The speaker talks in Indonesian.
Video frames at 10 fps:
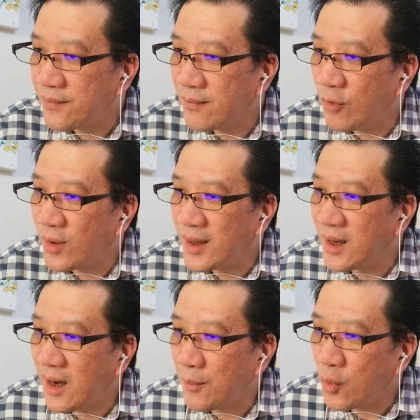mungkin
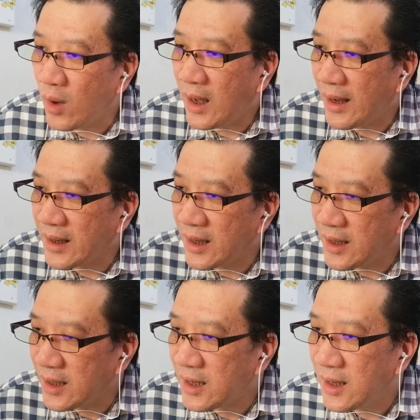dalam dua hari
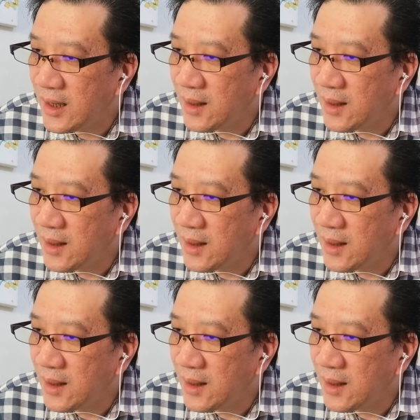ini